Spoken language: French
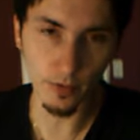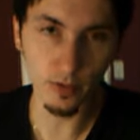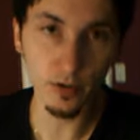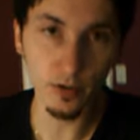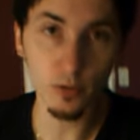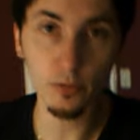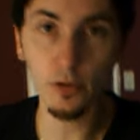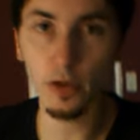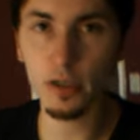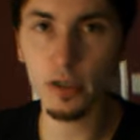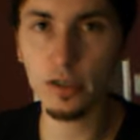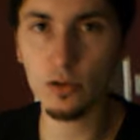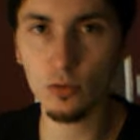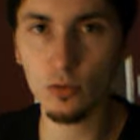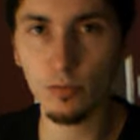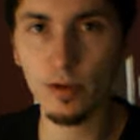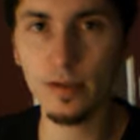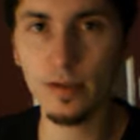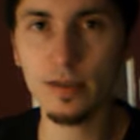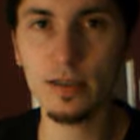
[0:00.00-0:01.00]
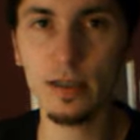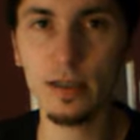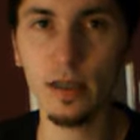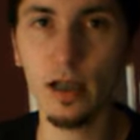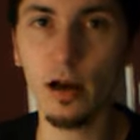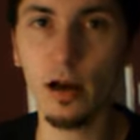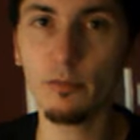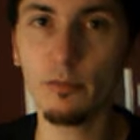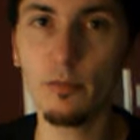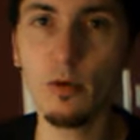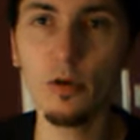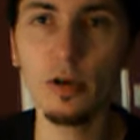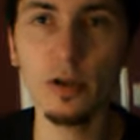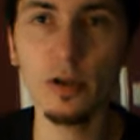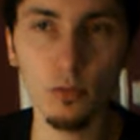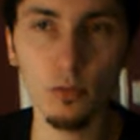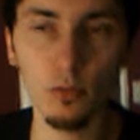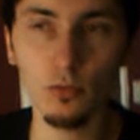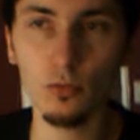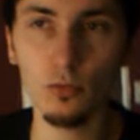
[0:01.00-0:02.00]
des lutteurs qui sont blessés gravement et
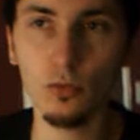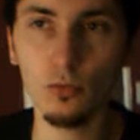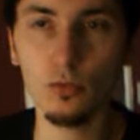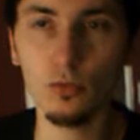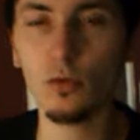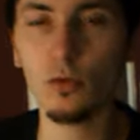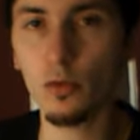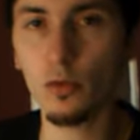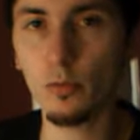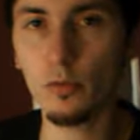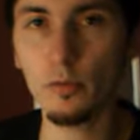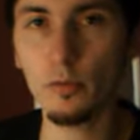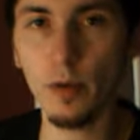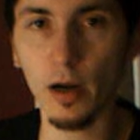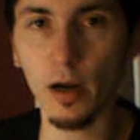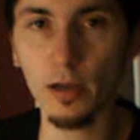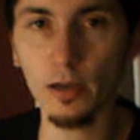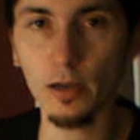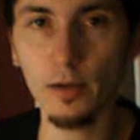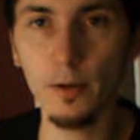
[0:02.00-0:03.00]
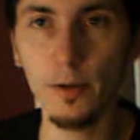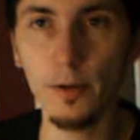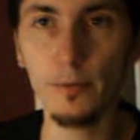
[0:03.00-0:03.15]
dont on n'entend plus parler,